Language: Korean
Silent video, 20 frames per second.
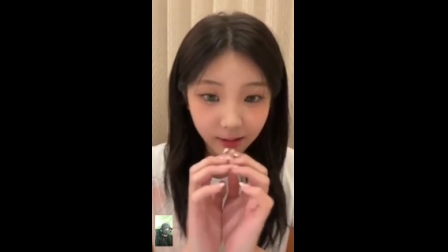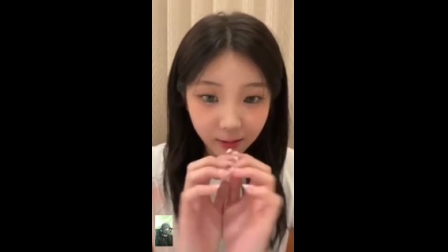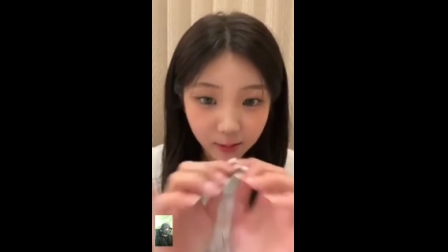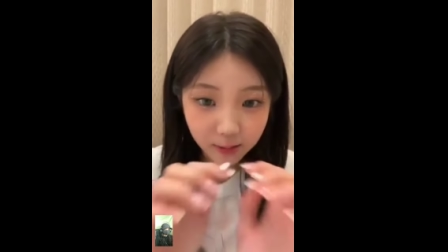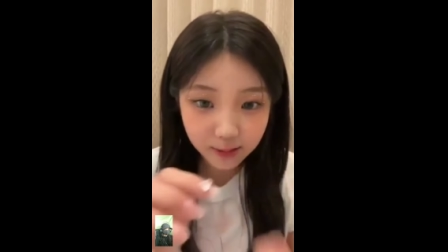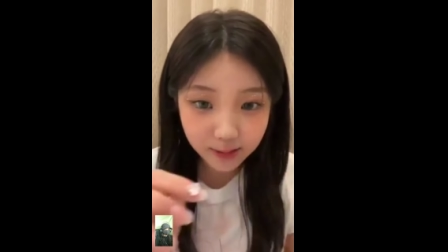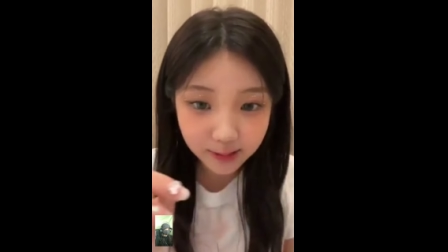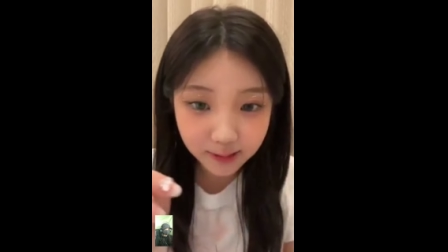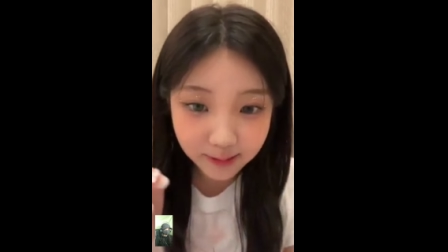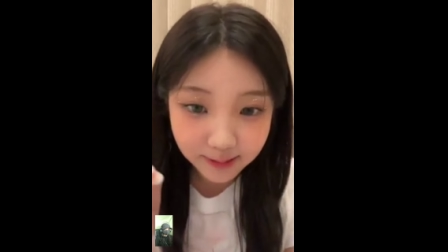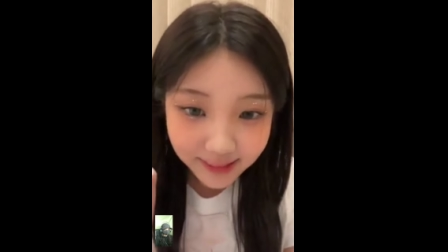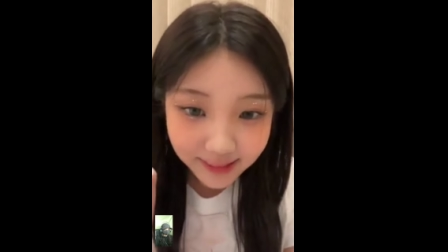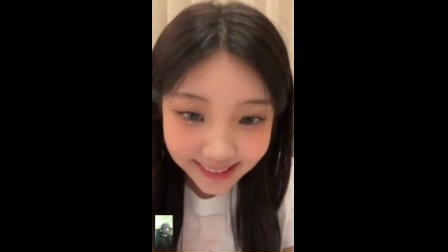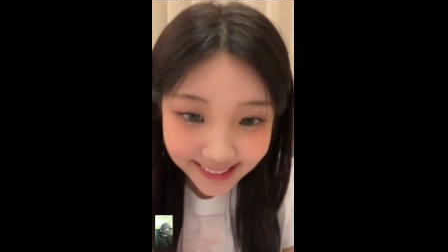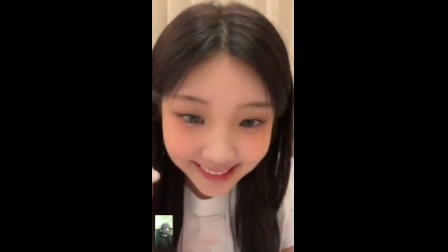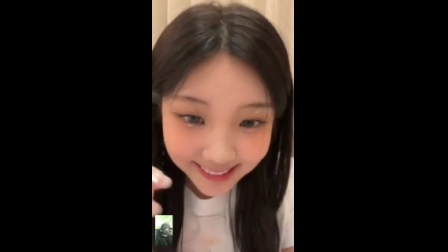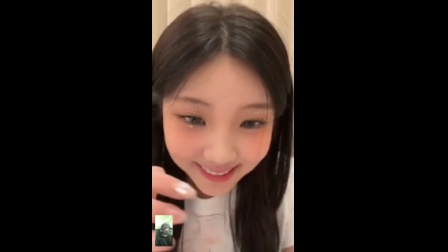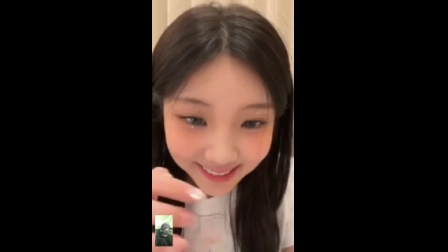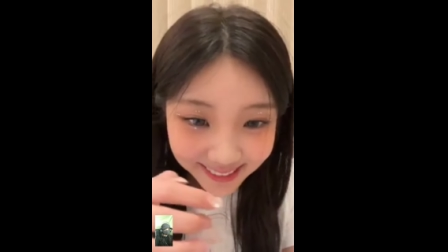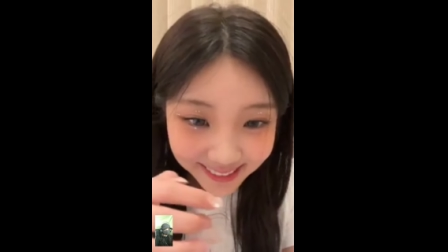언니
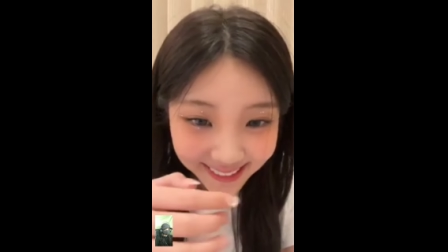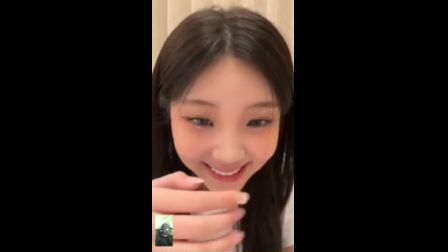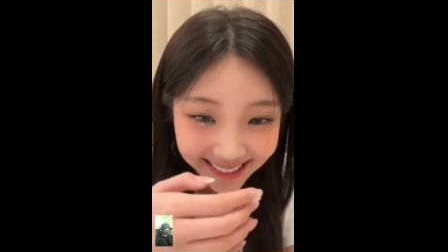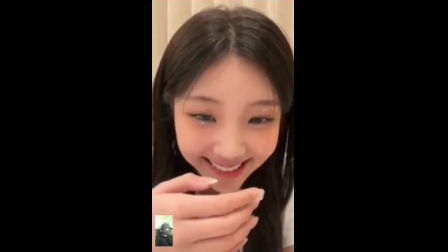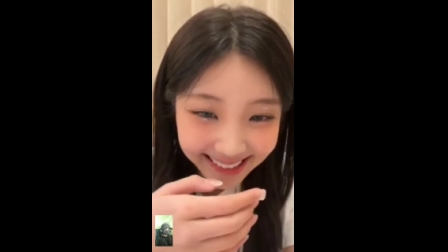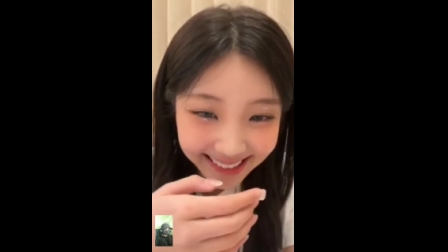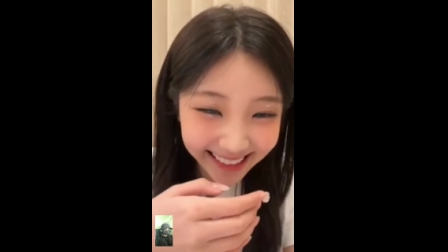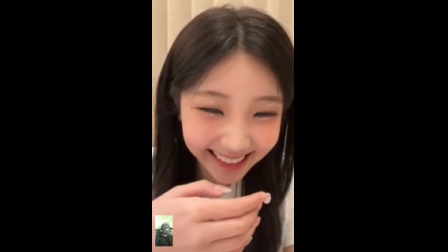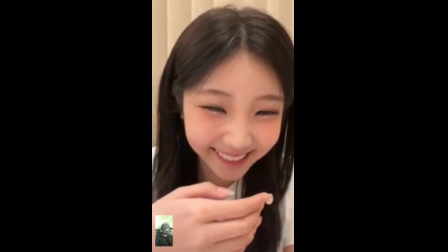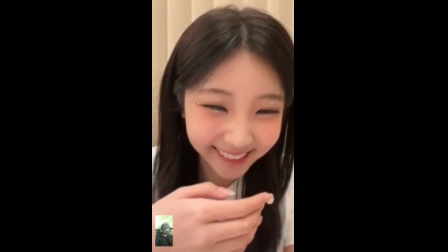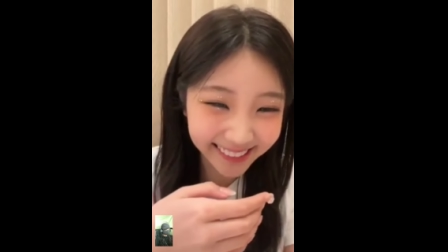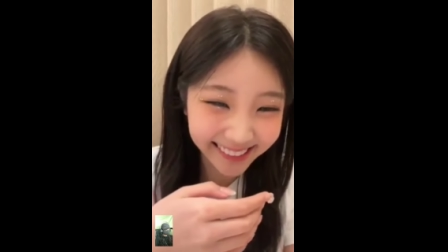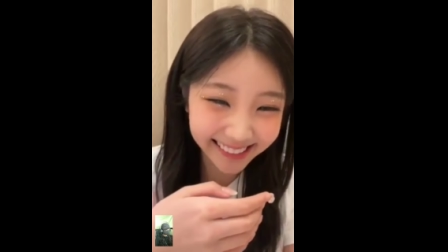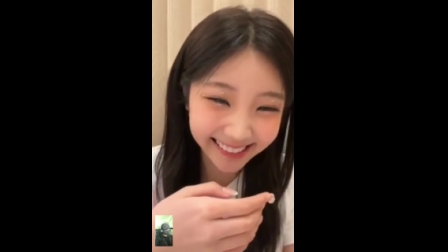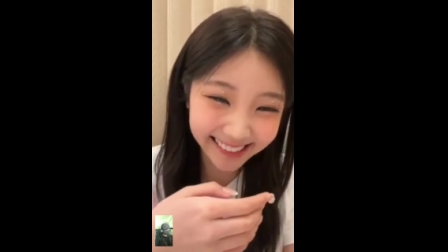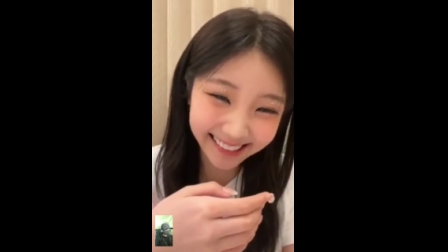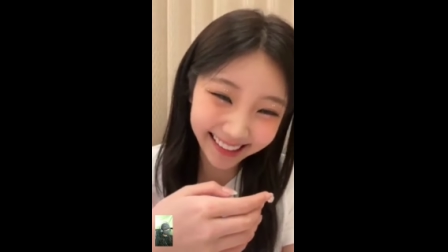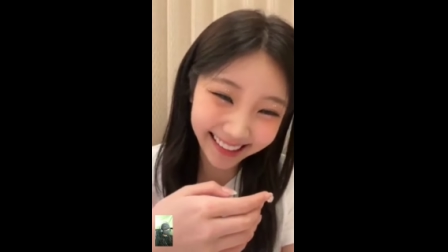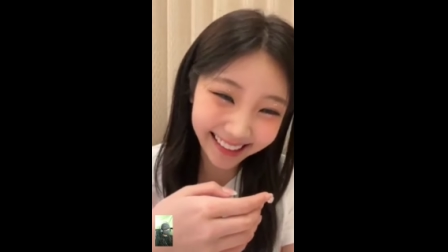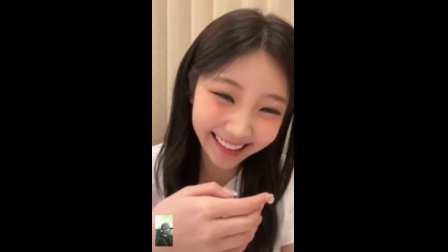오늘 좀 고양이
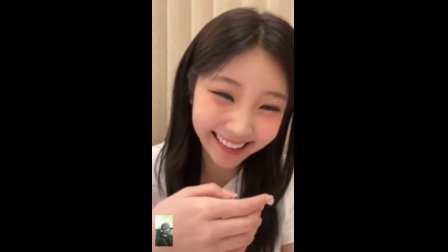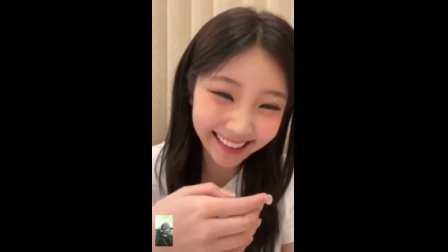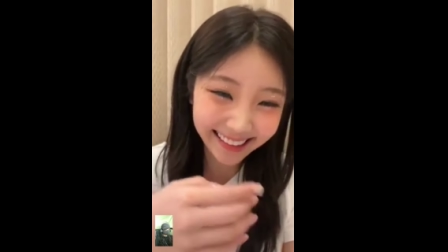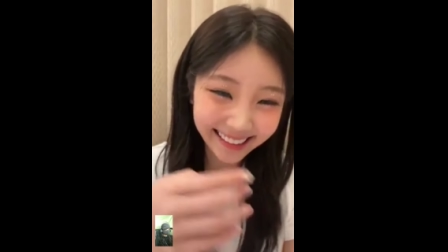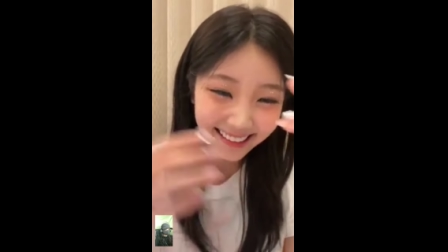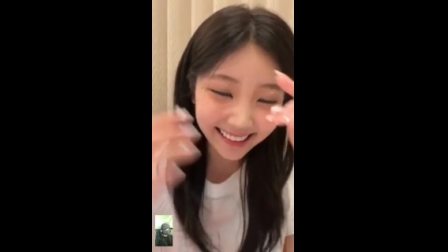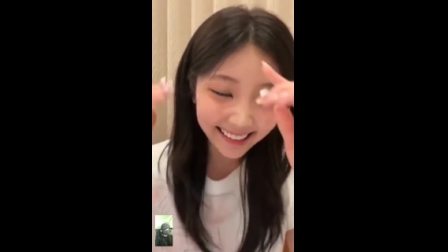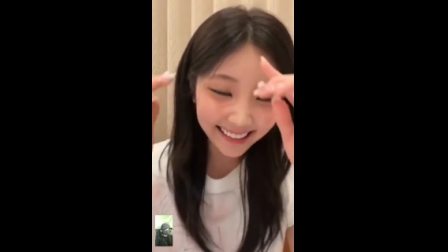닮았는데?